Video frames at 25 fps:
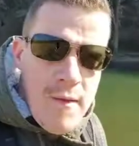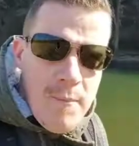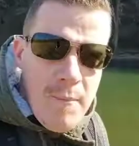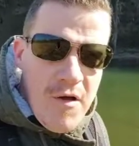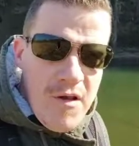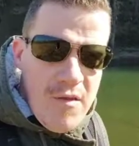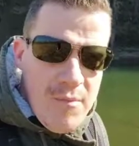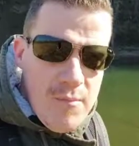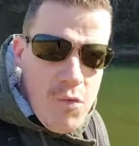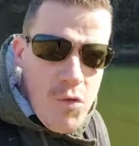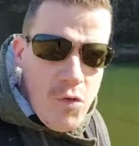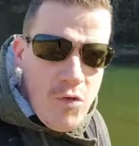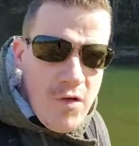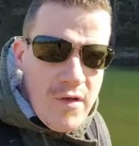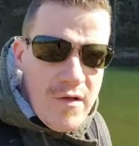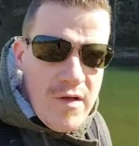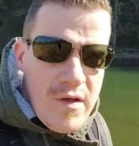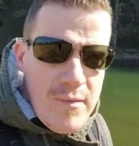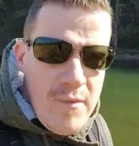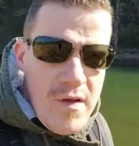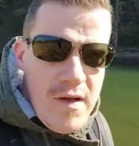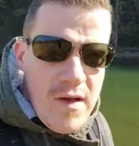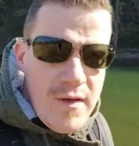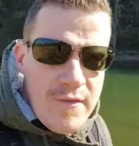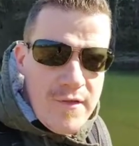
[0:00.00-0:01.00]
was Putin
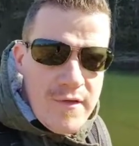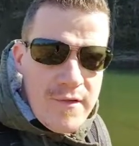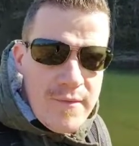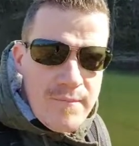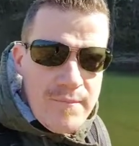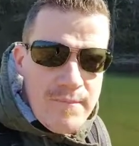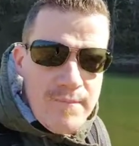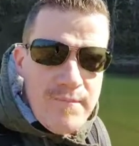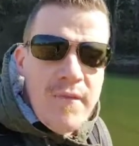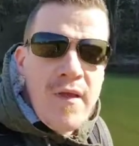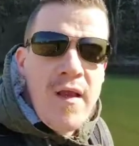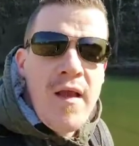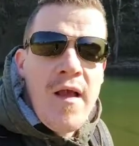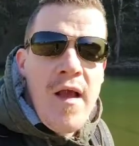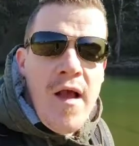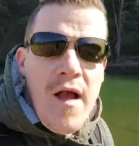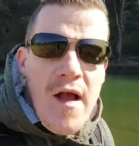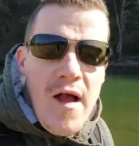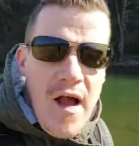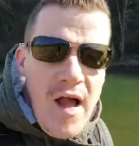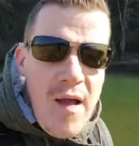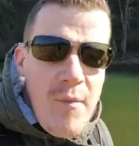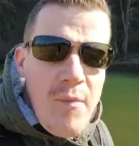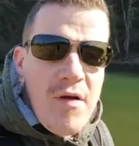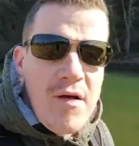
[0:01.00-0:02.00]
da macht.
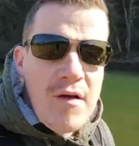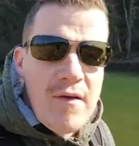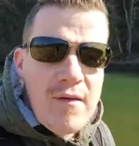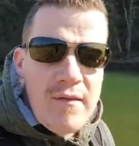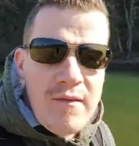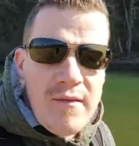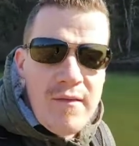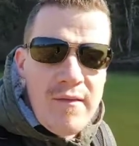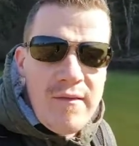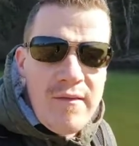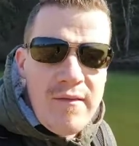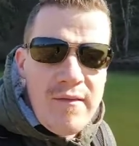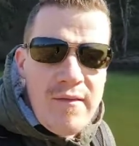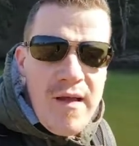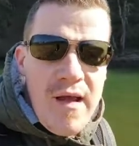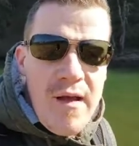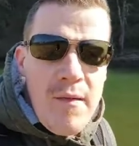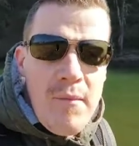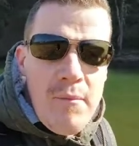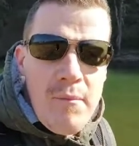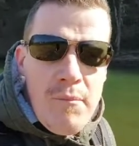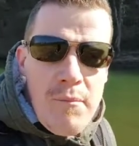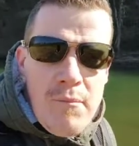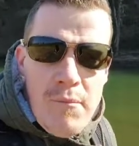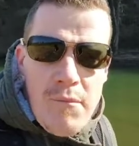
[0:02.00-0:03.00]
Aber
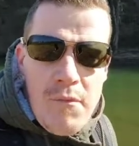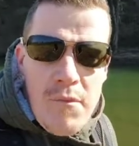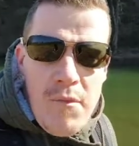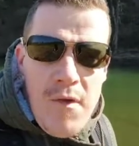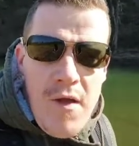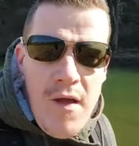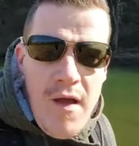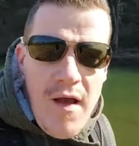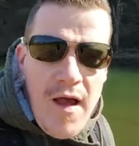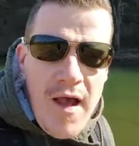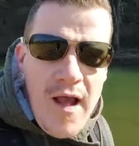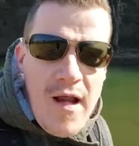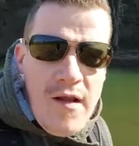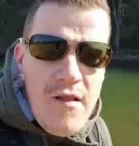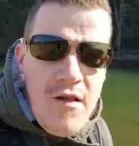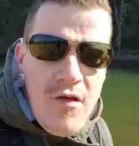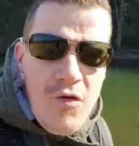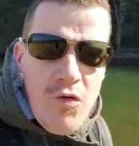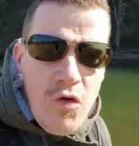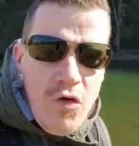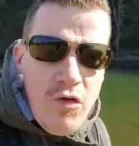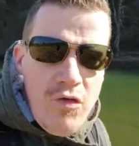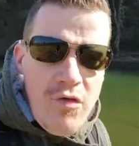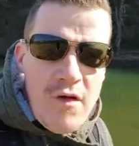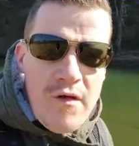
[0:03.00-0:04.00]
der einzelne
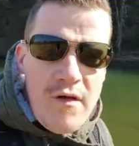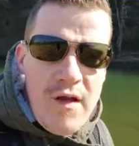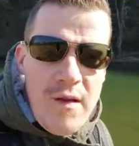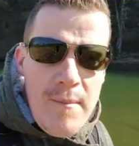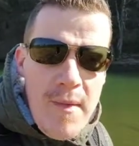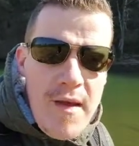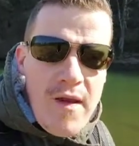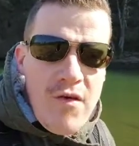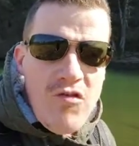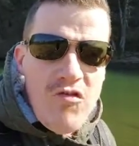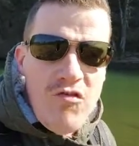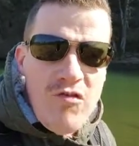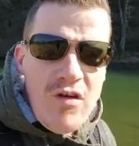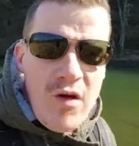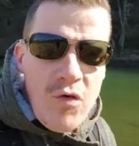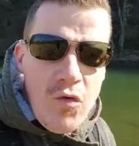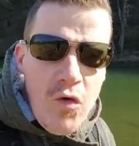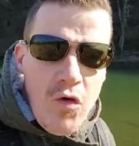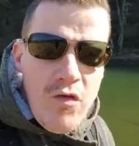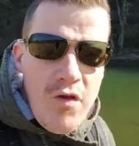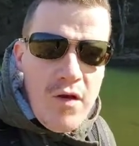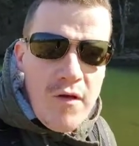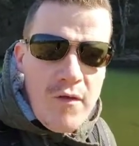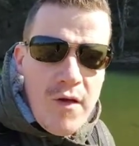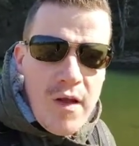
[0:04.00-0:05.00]
Russe, der Mensch, der in
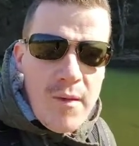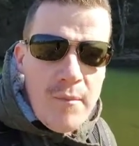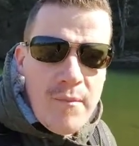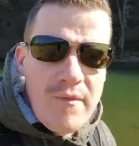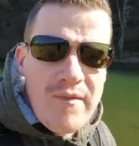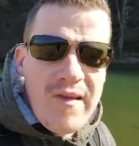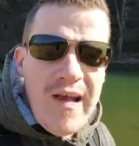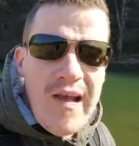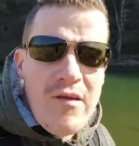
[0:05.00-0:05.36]
Russland lebt,